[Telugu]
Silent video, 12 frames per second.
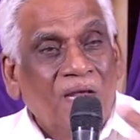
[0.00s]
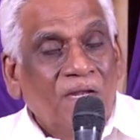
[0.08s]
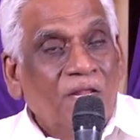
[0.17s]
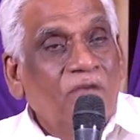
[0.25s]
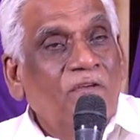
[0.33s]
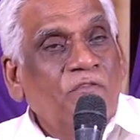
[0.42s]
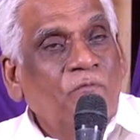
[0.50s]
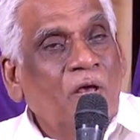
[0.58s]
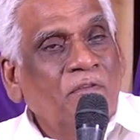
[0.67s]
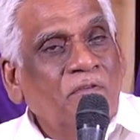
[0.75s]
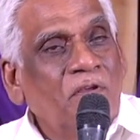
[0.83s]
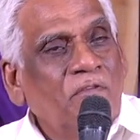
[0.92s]
నీ
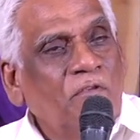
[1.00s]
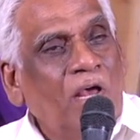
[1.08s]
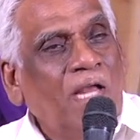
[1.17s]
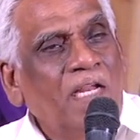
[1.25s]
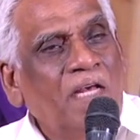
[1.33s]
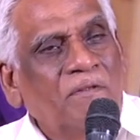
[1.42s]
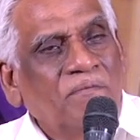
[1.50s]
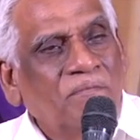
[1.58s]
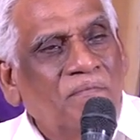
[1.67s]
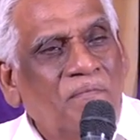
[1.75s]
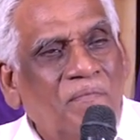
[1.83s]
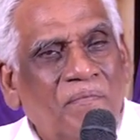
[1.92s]
విశ్వాసం చాలలేదు
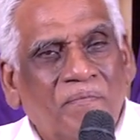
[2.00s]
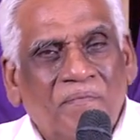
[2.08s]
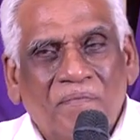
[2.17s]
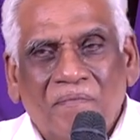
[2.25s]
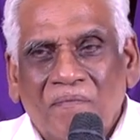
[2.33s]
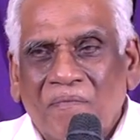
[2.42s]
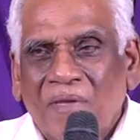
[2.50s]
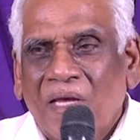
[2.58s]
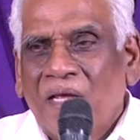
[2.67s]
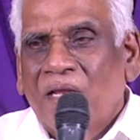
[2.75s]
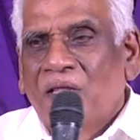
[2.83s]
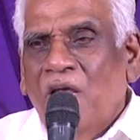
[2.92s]

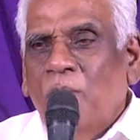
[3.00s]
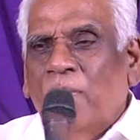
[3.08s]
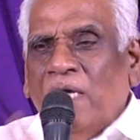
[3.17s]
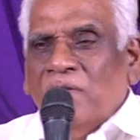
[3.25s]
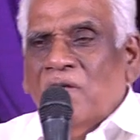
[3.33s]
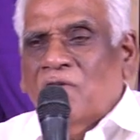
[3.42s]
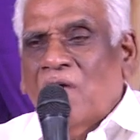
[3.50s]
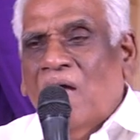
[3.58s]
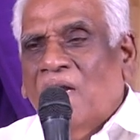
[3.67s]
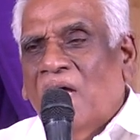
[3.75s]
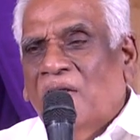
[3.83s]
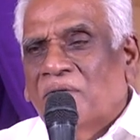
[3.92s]
నీ భక్తి
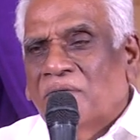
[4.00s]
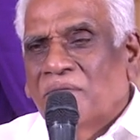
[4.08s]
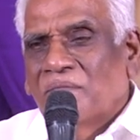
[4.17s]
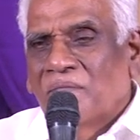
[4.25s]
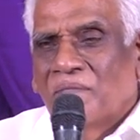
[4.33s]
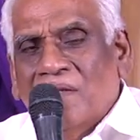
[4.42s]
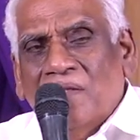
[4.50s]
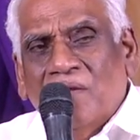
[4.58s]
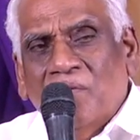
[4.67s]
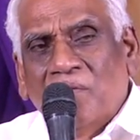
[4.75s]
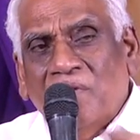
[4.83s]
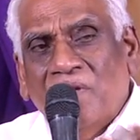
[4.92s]
చాలలేదు
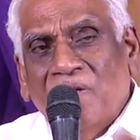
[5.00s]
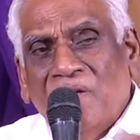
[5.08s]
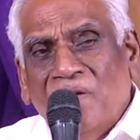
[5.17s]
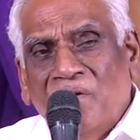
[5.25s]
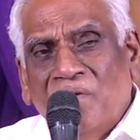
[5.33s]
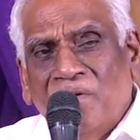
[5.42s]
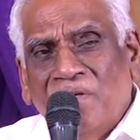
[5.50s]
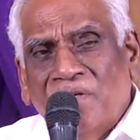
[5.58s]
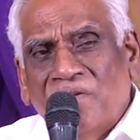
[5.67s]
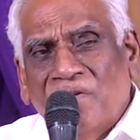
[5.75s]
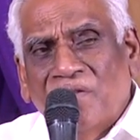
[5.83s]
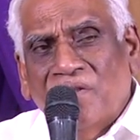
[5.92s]
నువ్వు దేని గురించి
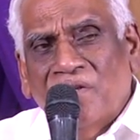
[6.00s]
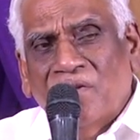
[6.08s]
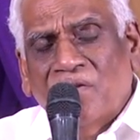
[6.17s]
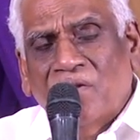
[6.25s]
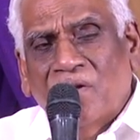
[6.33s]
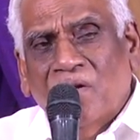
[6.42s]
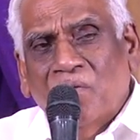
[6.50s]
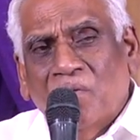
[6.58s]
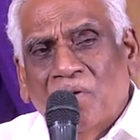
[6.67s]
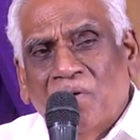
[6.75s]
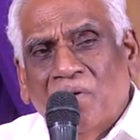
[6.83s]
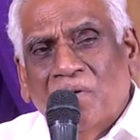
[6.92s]

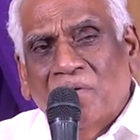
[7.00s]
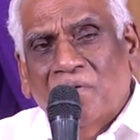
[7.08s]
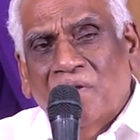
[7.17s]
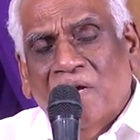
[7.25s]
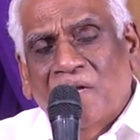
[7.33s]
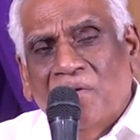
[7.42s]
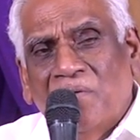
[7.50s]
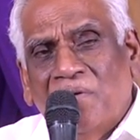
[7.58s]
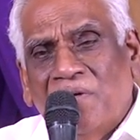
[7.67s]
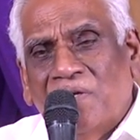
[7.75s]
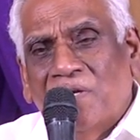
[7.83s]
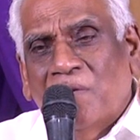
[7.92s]
చింతిస్తున్నావో దాని
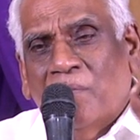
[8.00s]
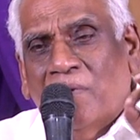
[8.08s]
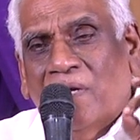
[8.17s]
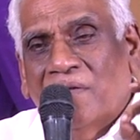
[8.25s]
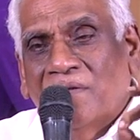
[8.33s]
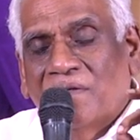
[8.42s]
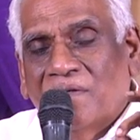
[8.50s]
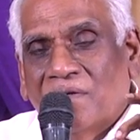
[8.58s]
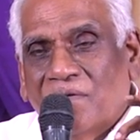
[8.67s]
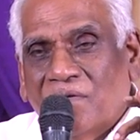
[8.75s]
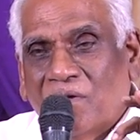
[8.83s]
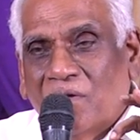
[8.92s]
గురించే ప్రార్థన
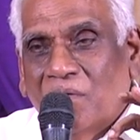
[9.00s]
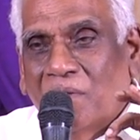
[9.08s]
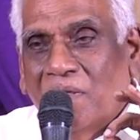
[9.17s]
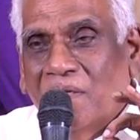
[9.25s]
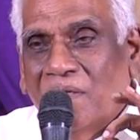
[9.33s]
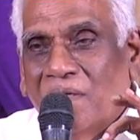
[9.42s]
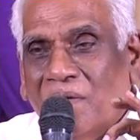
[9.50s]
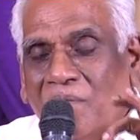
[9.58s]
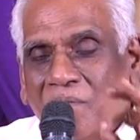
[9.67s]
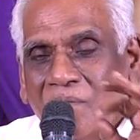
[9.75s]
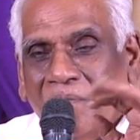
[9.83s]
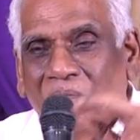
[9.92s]
చేస్తున్నావు కానీ
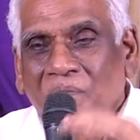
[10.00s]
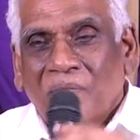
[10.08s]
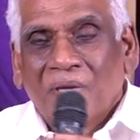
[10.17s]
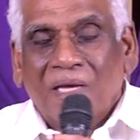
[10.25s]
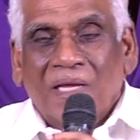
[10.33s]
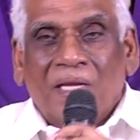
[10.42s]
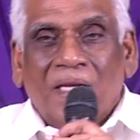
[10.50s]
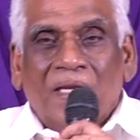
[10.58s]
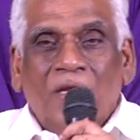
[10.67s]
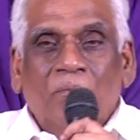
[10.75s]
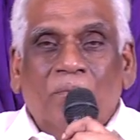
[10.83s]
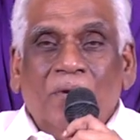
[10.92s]

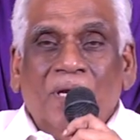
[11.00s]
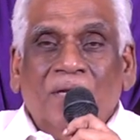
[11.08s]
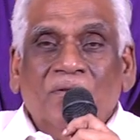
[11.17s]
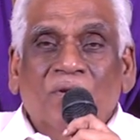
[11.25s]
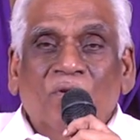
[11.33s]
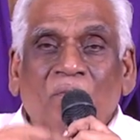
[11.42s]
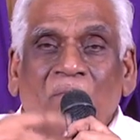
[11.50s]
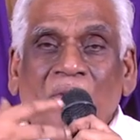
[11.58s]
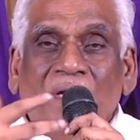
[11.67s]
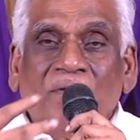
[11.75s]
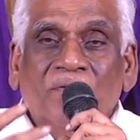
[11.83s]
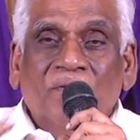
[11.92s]
నీ ప్రార్థనలో
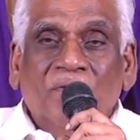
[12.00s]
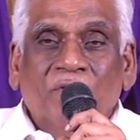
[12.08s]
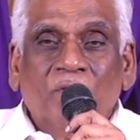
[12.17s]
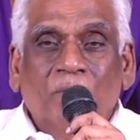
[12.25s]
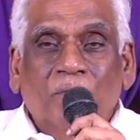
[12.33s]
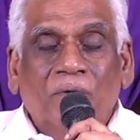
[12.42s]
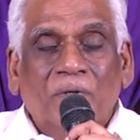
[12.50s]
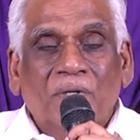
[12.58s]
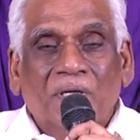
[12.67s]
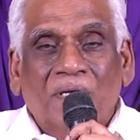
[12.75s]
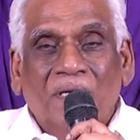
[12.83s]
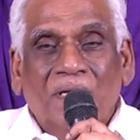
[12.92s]
మనసు తిప్పుకొని